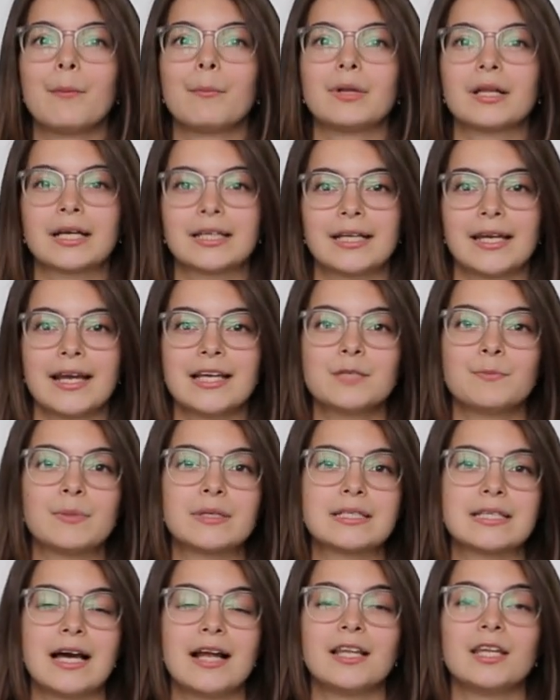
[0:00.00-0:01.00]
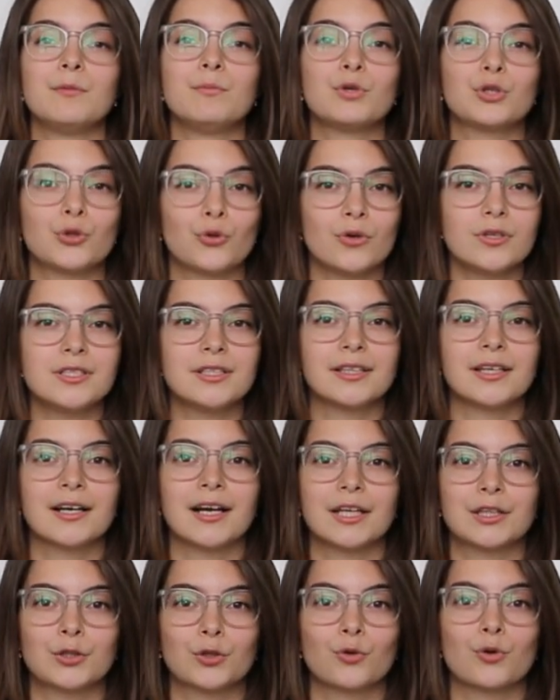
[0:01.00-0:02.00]
Благодаря специальной методике,
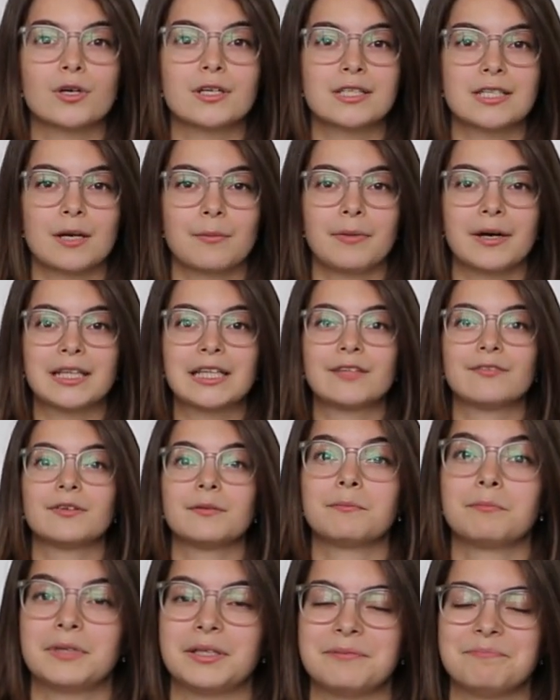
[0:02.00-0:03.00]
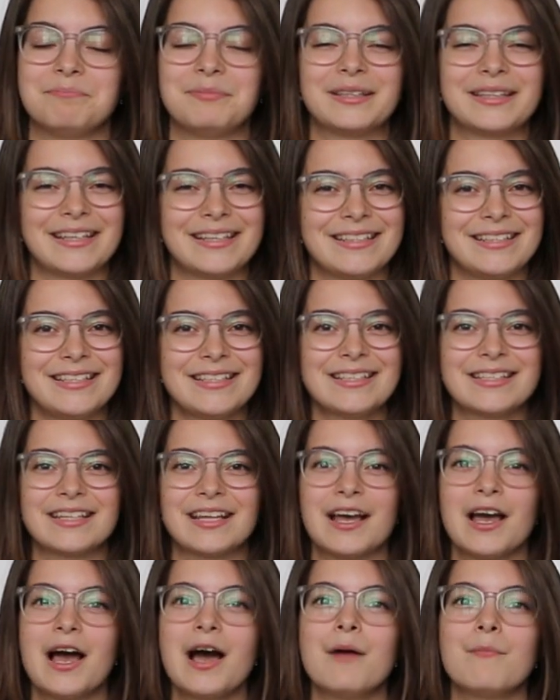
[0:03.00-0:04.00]
которую разрабатываем мы,
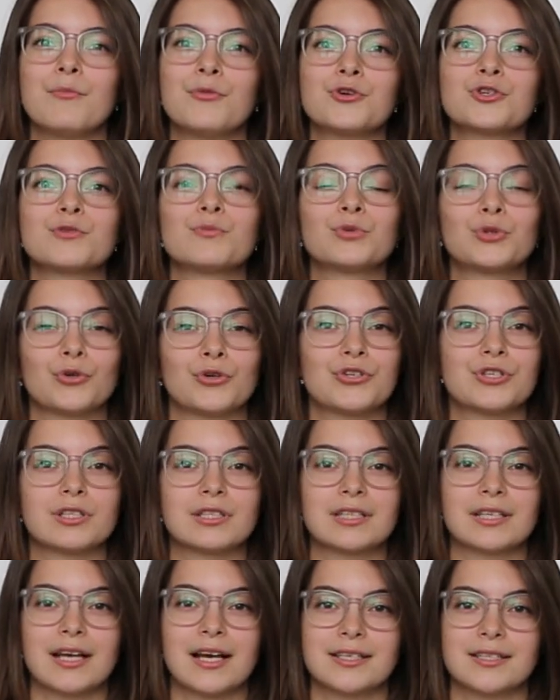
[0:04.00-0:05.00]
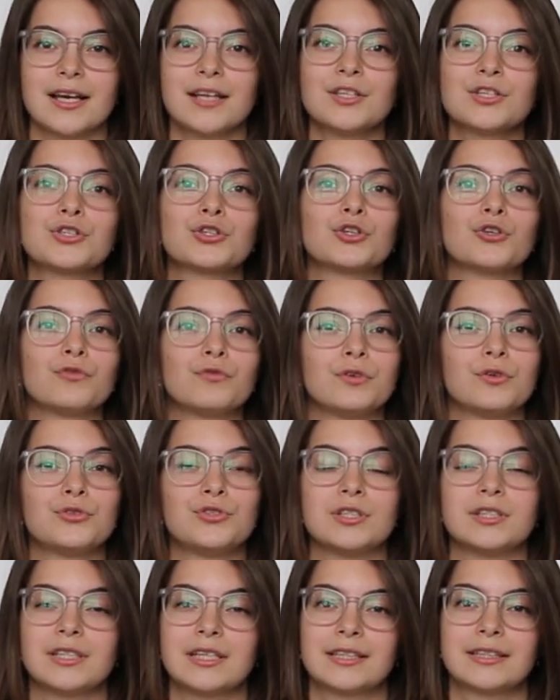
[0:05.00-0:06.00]
методисты, можем точно сказать, что
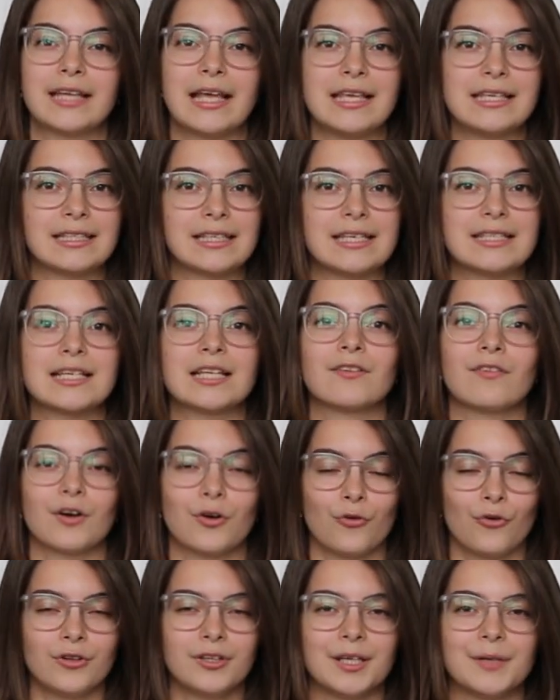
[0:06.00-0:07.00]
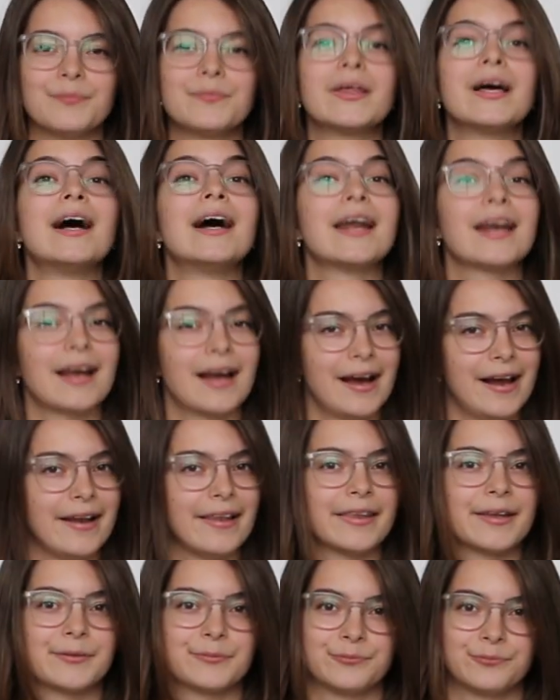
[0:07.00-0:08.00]
выучить китайский за два года
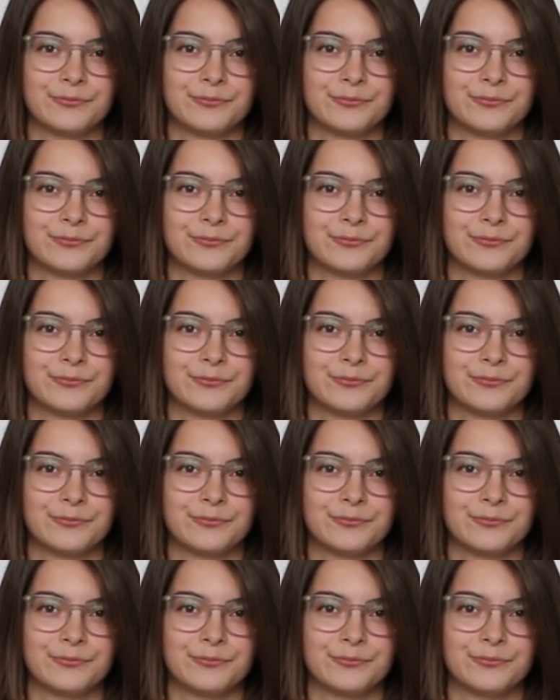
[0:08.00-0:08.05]
реально.